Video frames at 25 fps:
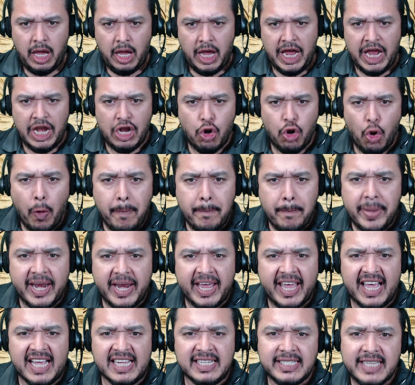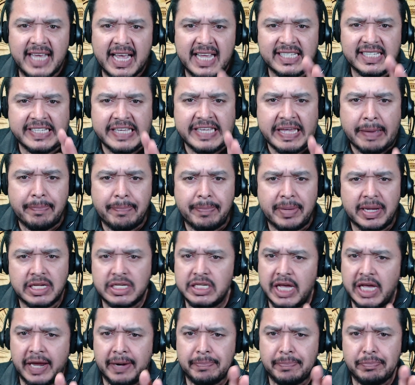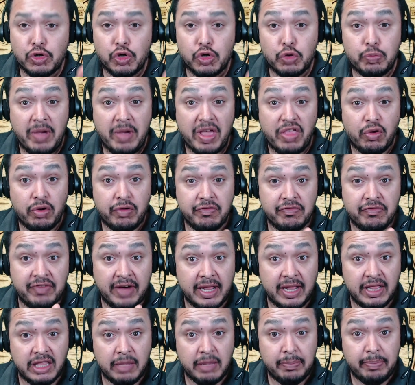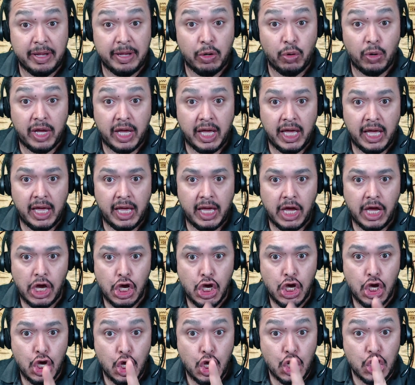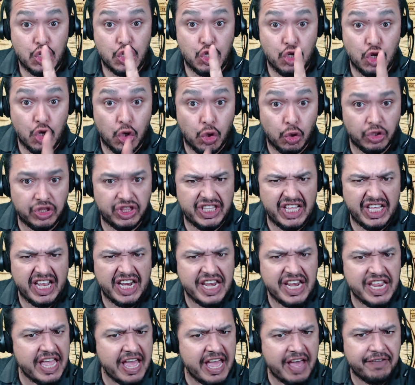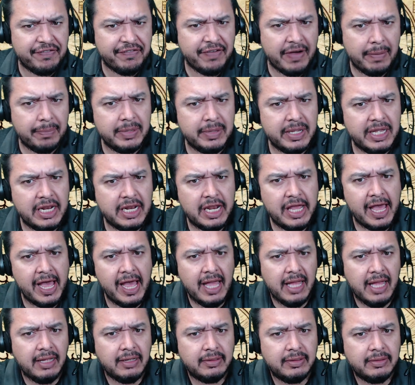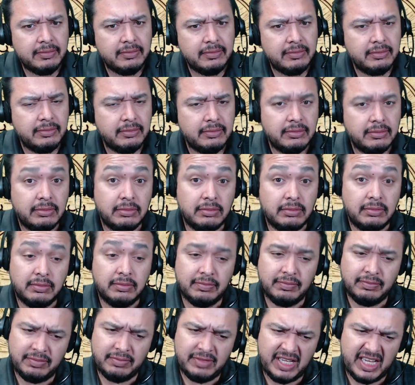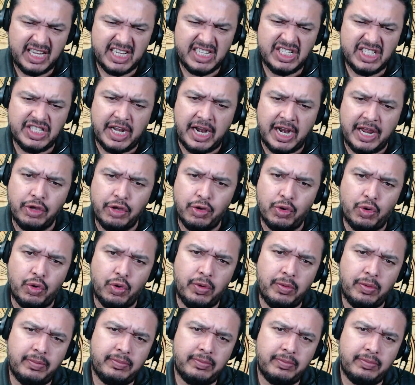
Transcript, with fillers: el hombre que se hacía pasar por Pedro Infante pero que no tenía familia? Qué extraño, ¿no?